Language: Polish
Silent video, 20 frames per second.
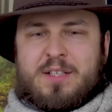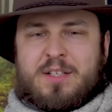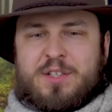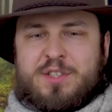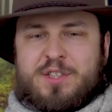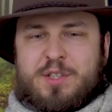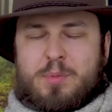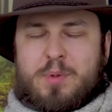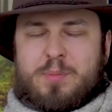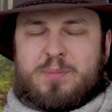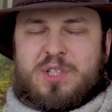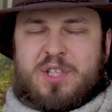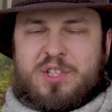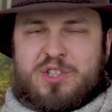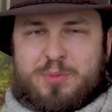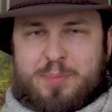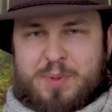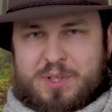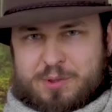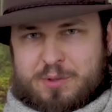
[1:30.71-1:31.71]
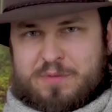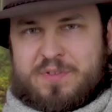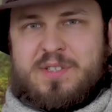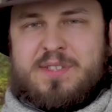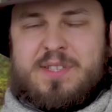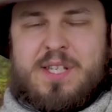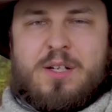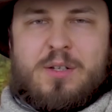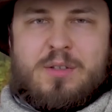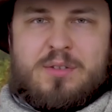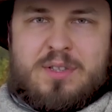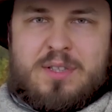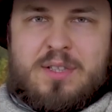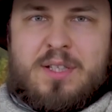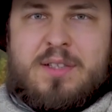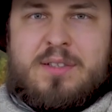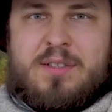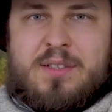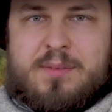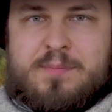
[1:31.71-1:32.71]
Chciałbym przejść pieszo wszystkie
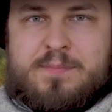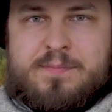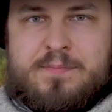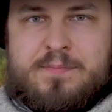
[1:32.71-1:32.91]
kontynenty.